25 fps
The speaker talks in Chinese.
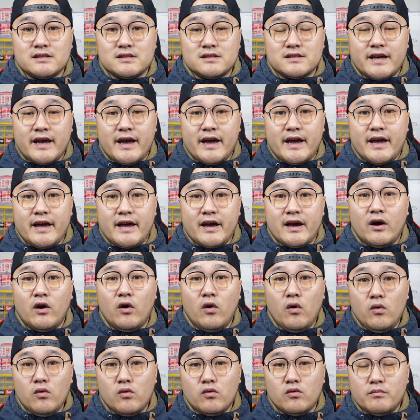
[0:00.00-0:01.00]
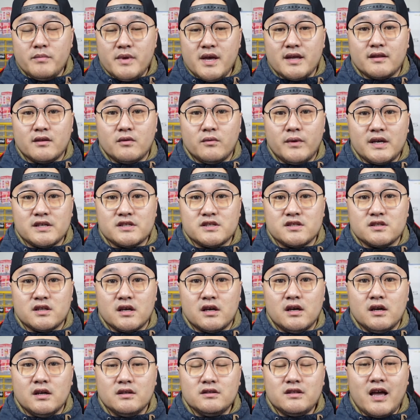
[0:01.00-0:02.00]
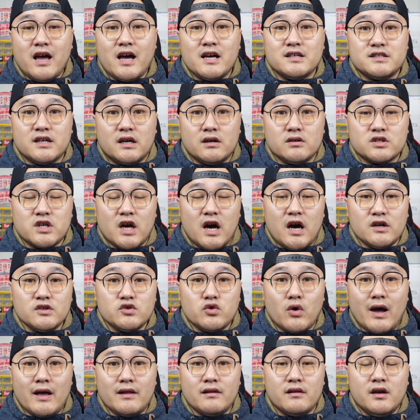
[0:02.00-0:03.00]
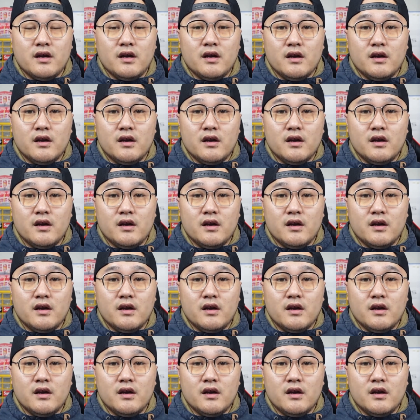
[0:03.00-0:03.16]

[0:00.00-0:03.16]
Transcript: 只在后面的位置呢，大脚长传。